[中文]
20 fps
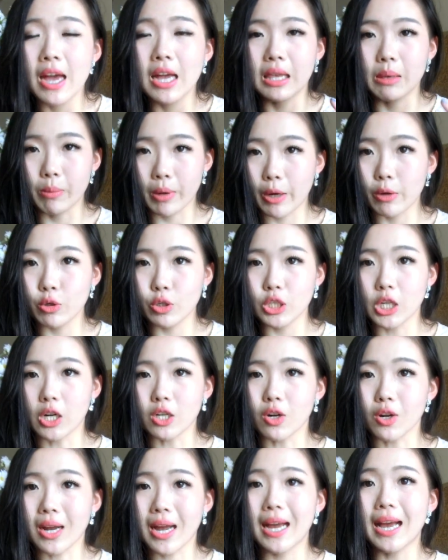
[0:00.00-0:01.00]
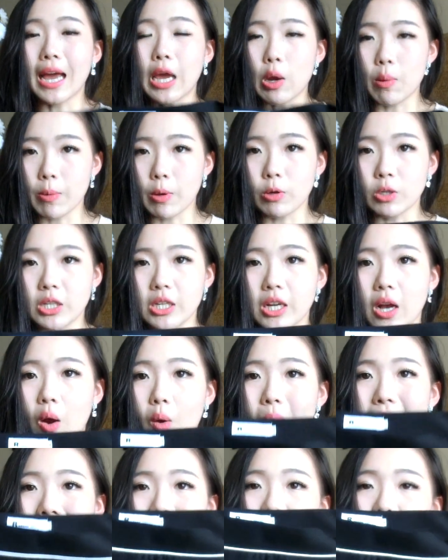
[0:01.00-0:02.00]
你们可以去找找看还有没有这个
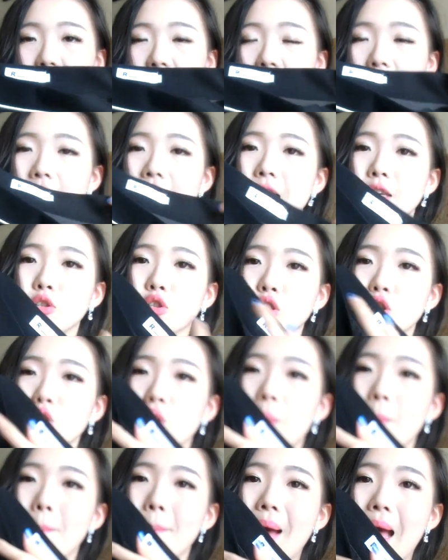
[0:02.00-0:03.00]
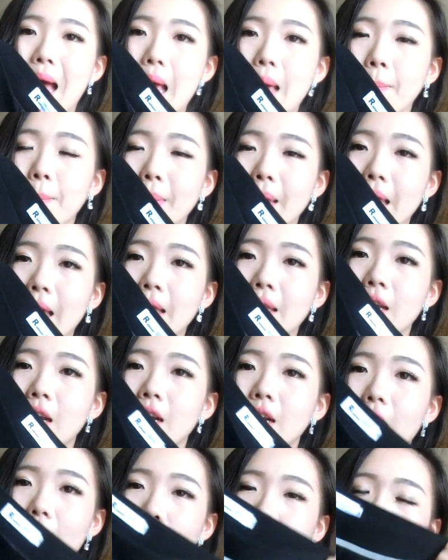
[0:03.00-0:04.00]
款式。就是这种白边，
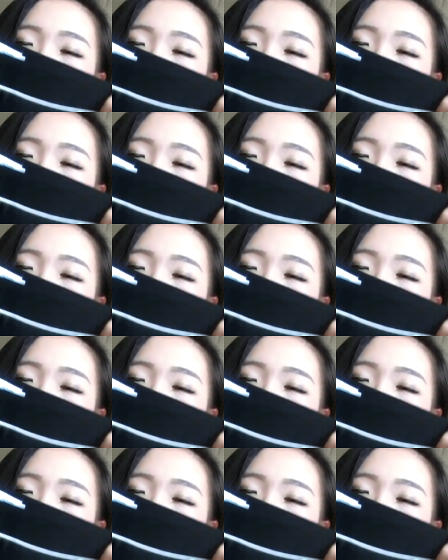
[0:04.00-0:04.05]
然后